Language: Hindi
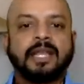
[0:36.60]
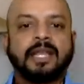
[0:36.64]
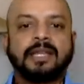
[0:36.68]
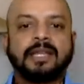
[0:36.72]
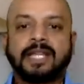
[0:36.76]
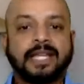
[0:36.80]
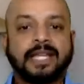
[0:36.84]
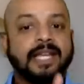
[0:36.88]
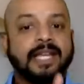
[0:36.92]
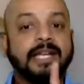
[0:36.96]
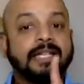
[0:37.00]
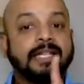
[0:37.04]

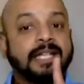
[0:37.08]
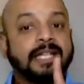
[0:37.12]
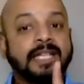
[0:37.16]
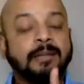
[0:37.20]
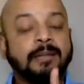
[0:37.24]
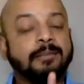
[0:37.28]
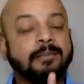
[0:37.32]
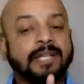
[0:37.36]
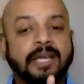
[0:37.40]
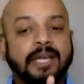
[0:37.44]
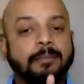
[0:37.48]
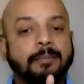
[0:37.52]
देखिए
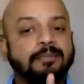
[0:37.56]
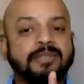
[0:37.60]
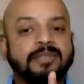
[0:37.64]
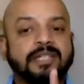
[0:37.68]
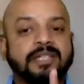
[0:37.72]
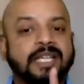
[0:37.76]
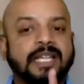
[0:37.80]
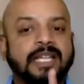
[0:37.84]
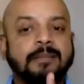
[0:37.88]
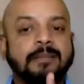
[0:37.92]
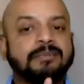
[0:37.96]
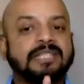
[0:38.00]
टीम
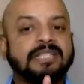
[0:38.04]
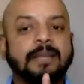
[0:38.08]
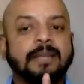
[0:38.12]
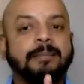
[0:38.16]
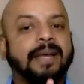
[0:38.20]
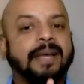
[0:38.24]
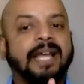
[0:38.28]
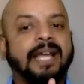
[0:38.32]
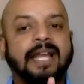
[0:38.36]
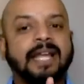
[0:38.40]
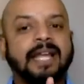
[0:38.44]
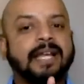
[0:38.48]
टीम से
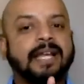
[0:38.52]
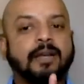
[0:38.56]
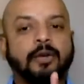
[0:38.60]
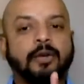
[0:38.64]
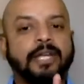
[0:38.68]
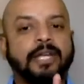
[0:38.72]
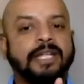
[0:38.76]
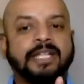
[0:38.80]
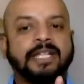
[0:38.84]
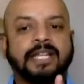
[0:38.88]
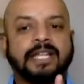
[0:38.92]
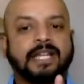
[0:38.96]
पहले
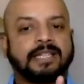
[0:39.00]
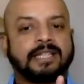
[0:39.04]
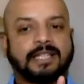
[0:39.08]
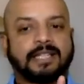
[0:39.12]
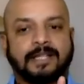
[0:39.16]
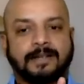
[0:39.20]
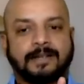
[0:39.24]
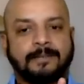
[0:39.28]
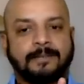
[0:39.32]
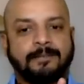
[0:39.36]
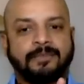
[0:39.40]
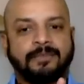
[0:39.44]
कोई नहीं आता
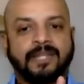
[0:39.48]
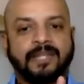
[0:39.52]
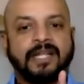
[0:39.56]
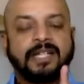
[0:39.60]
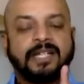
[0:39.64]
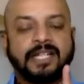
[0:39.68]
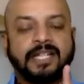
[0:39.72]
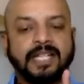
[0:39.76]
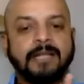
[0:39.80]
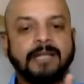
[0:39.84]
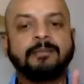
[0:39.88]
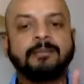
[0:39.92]

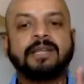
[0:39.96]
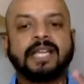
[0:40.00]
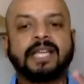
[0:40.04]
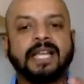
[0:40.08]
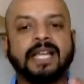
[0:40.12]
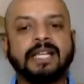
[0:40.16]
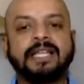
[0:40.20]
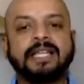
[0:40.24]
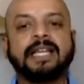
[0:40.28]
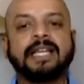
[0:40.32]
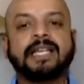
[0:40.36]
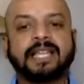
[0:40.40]
टीम
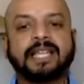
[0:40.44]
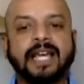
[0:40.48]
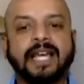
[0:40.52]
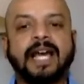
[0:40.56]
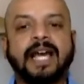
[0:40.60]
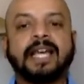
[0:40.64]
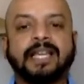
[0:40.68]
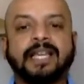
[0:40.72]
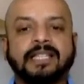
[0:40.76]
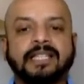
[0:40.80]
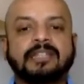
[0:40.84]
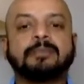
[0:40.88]
के लिए
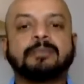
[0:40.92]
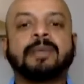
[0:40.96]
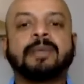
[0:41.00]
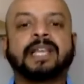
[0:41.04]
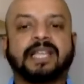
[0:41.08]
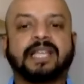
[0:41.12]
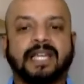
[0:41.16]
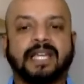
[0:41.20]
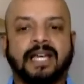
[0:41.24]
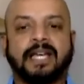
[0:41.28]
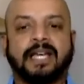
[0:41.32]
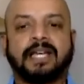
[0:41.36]
क्या हित
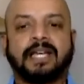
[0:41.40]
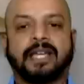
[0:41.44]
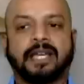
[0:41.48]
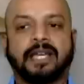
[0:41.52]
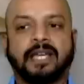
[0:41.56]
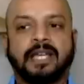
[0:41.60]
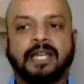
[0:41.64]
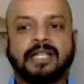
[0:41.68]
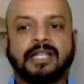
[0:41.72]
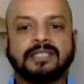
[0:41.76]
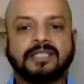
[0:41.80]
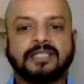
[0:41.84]
में क्या है
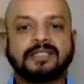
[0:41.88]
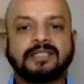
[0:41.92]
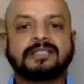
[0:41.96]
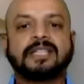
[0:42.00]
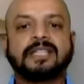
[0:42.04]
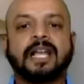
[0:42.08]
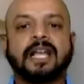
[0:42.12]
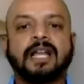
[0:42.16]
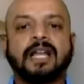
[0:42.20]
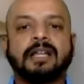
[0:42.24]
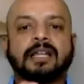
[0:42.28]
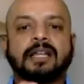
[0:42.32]
जिस
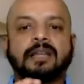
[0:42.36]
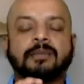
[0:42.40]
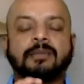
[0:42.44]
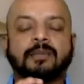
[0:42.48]
साल